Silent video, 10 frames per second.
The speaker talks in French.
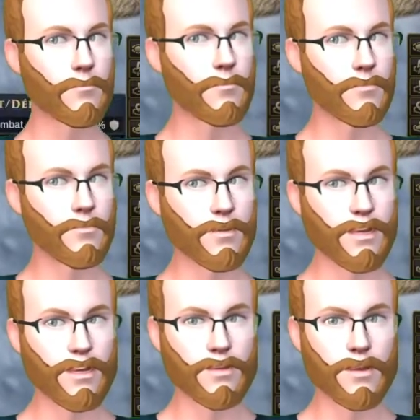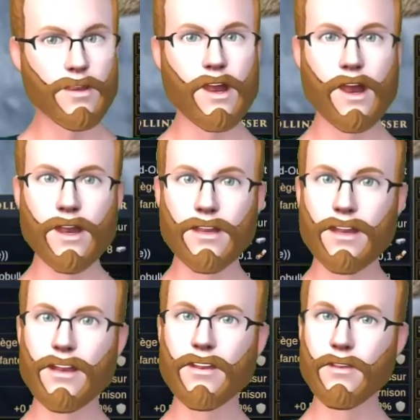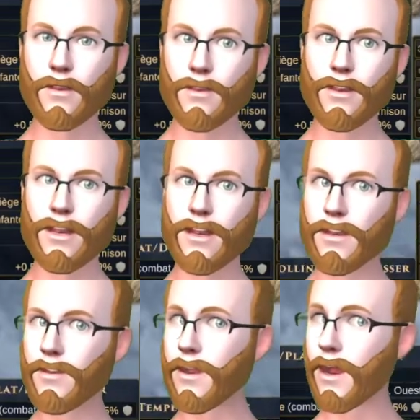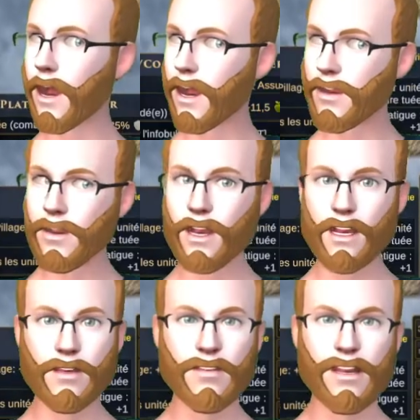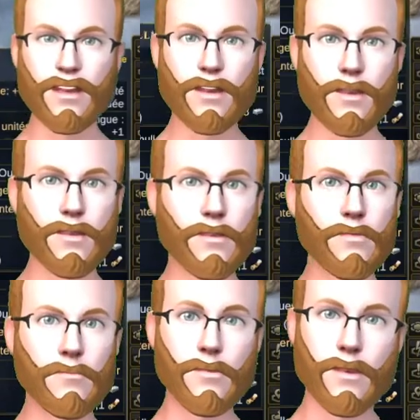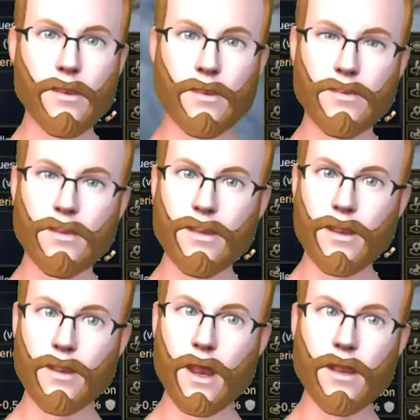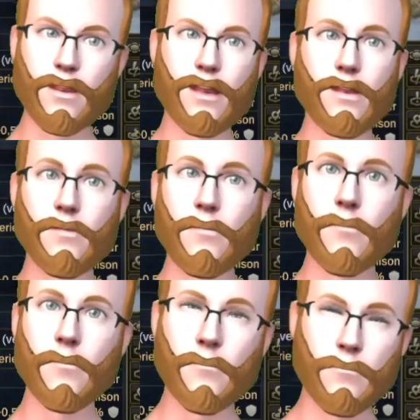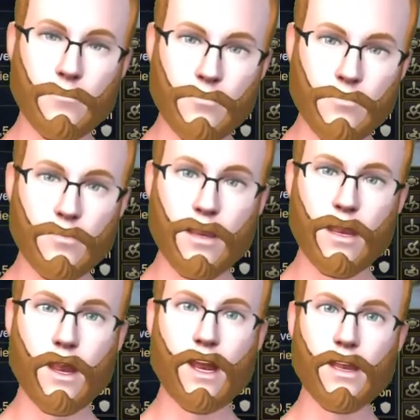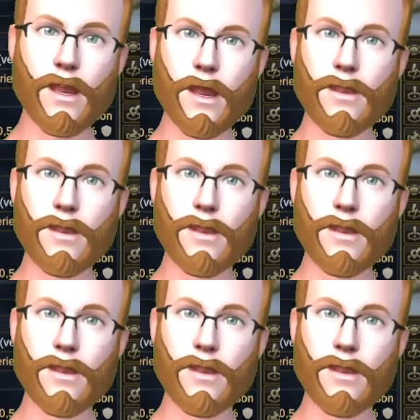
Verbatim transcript: cette religion-là a été débloquée dès le début de la partie, parce qu'on voit que je suis tour 17, dès le début de la partie, grâce à cette famille.